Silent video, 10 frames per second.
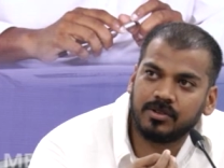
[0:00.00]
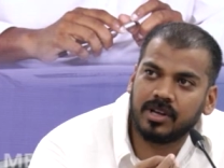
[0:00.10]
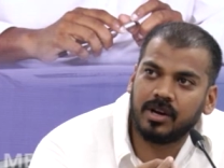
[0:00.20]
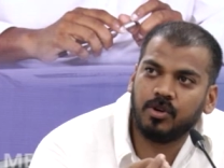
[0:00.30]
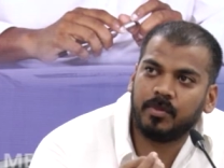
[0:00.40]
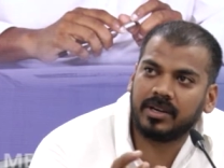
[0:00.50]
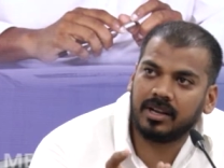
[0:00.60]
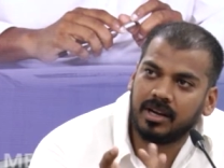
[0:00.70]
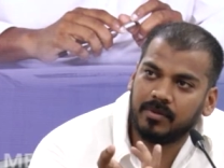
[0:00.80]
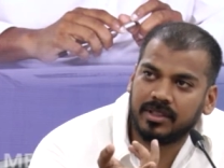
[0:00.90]
వచ్చి అడుగు
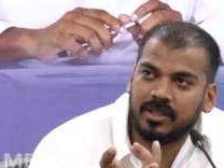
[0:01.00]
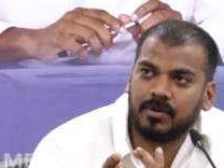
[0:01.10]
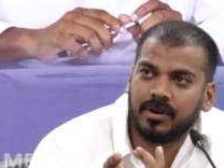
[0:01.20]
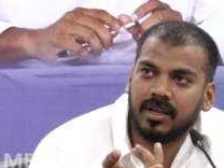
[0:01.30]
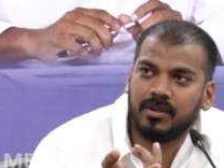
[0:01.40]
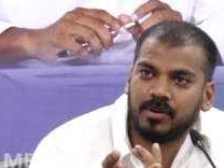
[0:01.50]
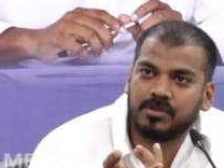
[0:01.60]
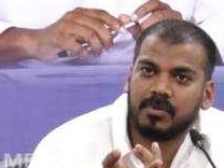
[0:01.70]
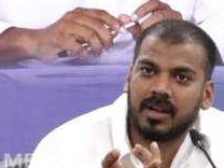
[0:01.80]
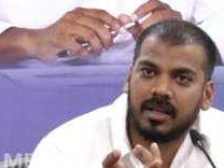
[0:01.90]
పెట్టలేని వ్యక్తి కూడా
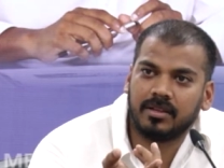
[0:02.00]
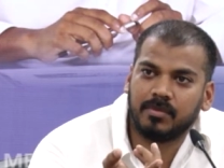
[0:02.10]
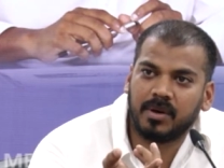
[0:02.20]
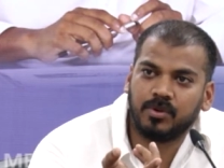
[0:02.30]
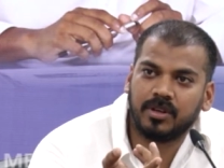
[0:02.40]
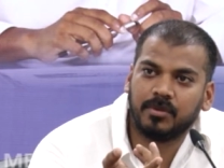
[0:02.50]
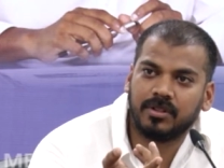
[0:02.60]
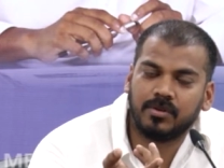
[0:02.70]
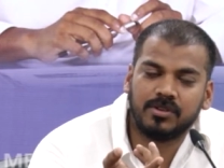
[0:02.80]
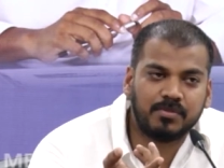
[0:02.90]
ఈరోజు మా నా మా
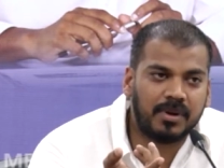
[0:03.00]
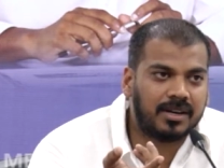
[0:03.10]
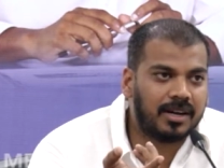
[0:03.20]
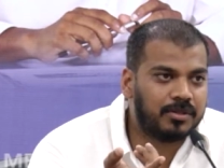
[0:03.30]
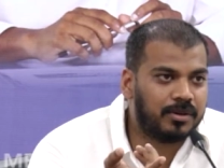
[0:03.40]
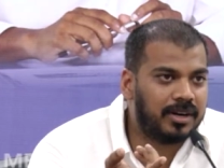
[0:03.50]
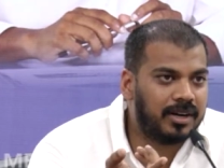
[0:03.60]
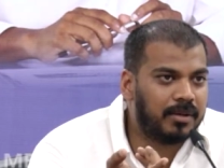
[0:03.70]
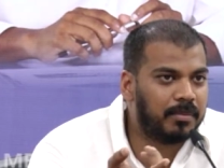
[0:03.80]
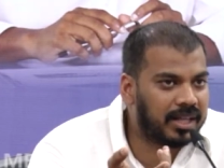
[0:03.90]
ముఖ్యమంత్రి గురించి
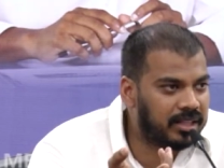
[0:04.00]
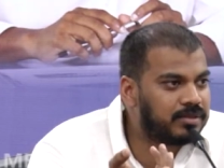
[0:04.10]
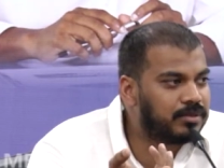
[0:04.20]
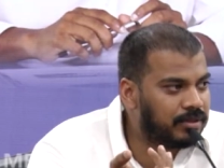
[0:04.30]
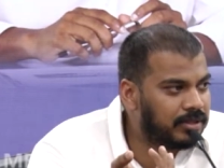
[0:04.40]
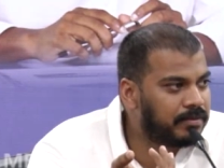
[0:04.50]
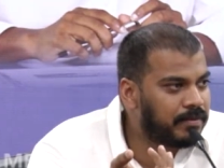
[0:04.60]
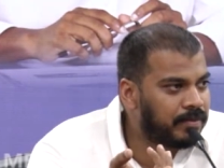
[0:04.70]
మాట్లాడుతున్నాడంటే బాధేస్తుంది